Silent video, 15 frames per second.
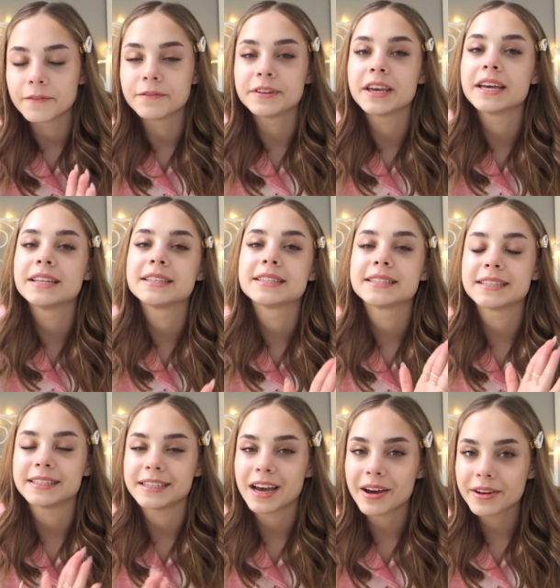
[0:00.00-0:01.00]
Więc
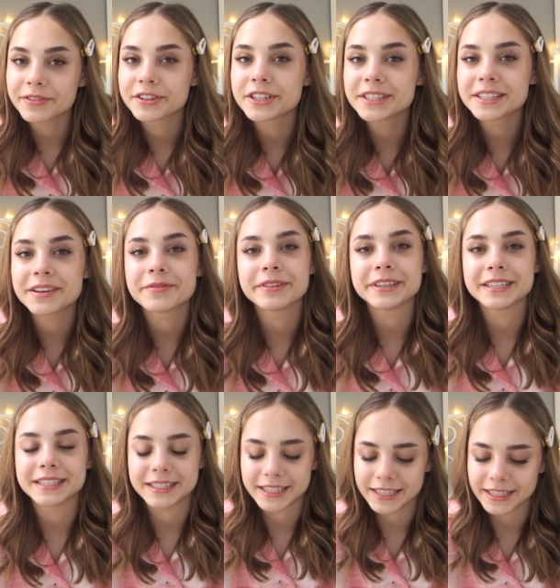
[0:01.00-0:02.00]
ja wszystkie moje
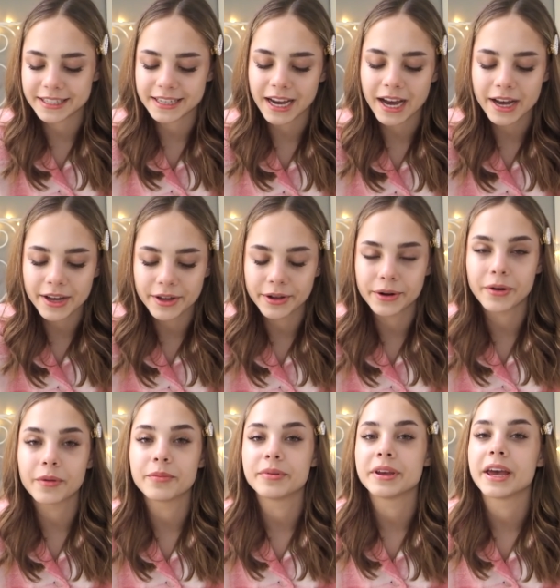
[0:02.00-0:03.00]
zdjęcia
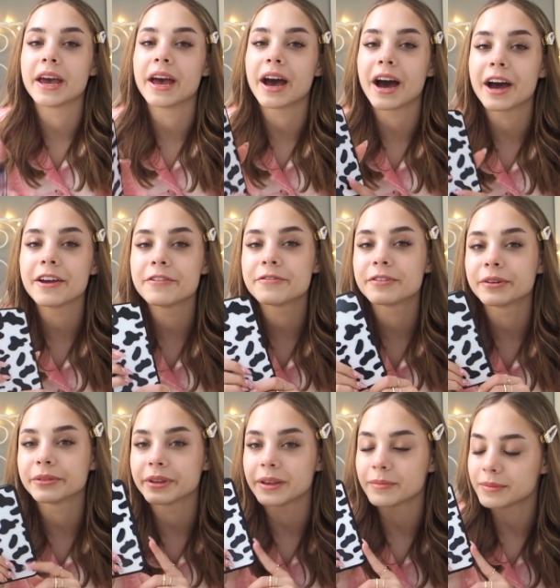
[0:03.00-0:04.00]
robię
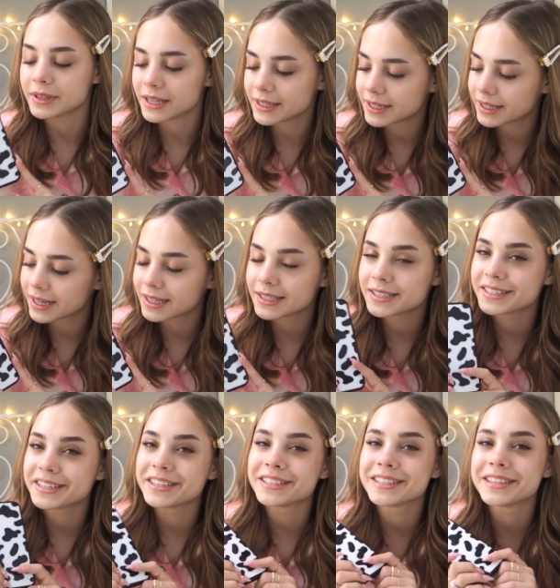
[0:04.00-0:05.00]
iPhone'em
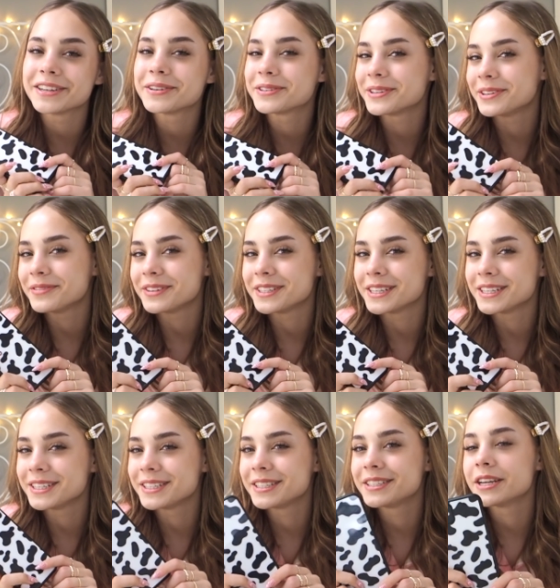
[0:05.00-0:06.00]
11, jeśli jeszcze nie
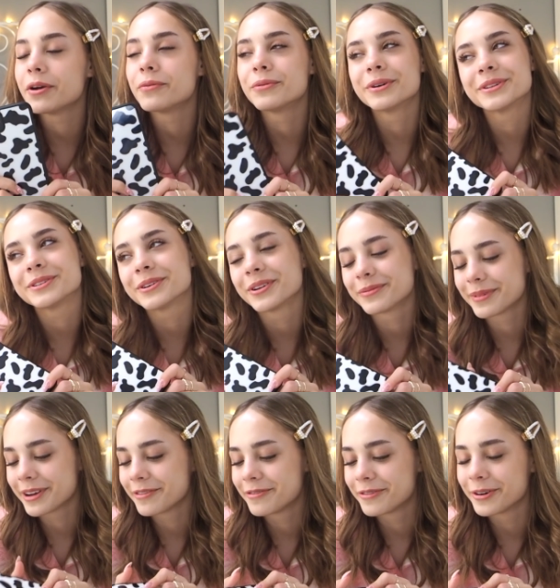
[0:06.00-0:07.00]
widzieliście What's on
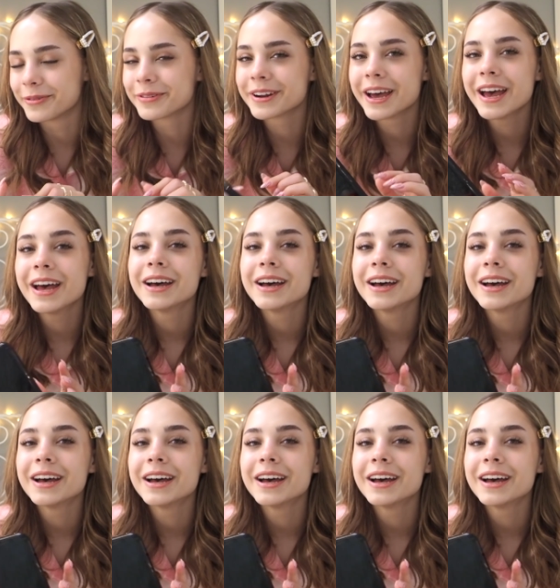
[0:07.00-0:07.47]
my phone,